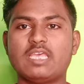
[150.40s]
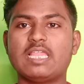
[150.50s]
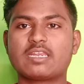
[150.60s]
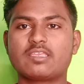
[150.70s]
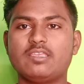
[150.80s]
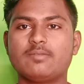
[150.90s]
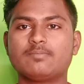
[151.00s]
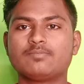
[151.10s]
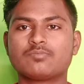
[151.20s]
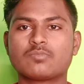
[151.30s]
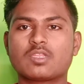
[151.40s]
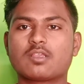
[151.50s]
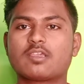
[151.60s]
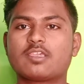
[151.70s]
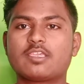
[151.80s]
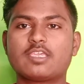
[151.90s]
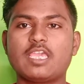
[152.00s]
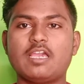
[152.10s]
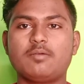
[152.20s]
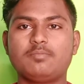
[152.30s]
नाइन आर की
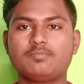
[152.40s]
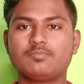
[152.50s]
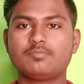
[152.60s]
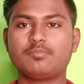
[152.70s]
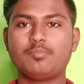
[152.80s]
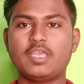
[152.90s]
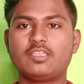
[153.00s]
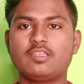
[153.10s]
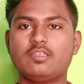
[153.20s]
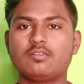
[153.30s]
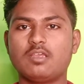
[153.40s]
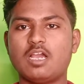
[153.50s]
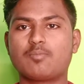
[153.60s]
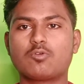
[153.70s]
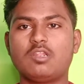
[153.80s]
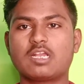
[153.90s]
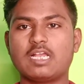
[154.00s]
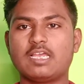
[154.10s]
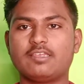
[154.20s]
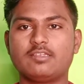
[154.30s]
क्या बेहतरीन आपको लगा
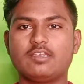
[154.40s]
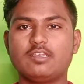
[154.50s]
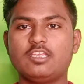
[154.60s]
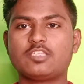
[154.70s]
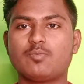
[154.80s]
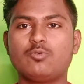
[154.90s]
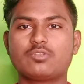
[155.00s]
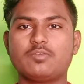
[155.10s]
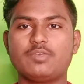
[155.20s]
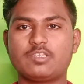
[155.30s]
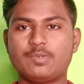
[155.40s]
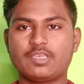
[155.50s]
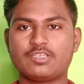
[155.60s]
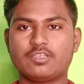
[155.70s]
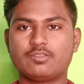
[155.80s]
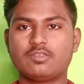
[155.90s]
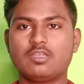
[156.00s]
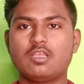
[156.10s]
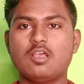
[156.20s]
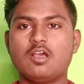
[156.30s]
है इस फ़ोन की स्पेसिफिकेशन
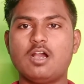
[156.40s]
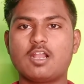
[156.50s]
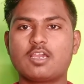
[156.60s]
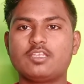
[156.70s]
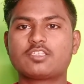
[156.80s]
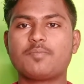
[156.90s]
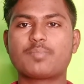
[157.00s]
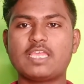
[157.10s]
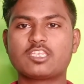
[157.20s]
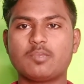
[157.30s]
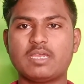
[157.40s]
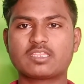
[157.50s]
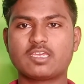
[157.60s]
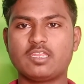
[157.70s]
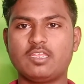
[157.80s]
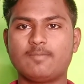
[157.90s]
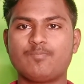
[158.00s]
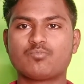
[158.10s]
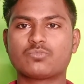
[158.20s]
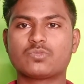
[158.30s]
अगर इसकी प्राइस की बात करें
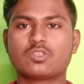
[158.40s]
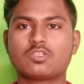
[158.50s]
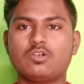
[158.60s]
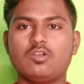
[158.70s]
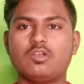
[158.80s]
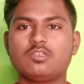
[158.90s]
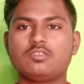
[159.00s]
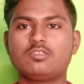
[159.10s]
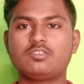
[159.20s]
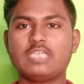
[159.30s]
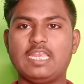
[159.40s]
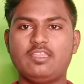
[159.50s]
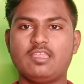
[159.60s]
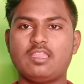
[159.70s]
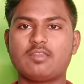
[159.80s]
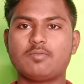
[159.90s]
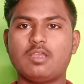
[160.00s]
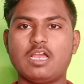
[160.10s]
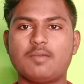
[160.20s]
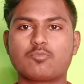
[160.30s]
तो चालीस हज़ार
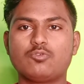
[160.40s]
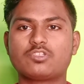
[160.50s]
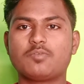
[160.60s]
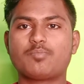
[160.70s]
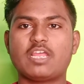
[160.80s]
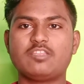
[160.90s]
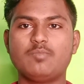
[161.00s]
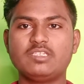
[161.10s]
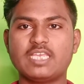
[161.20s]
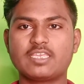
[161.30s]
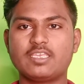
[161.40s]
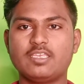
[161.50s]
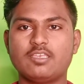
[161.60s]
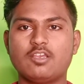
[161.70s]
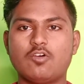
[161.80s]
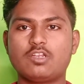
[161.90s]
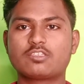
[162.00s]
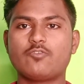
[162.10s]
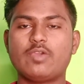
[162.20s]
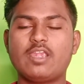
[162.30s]
आपको इसकी प्राइस मिल जाएंगी और
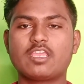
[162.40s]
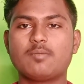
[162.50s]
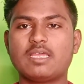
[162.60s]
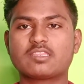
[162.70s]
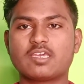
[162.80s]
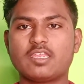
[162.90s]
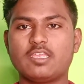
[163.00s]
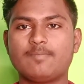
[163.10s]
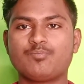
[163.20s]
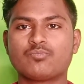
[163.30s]
इसके वेरियंट की बात करें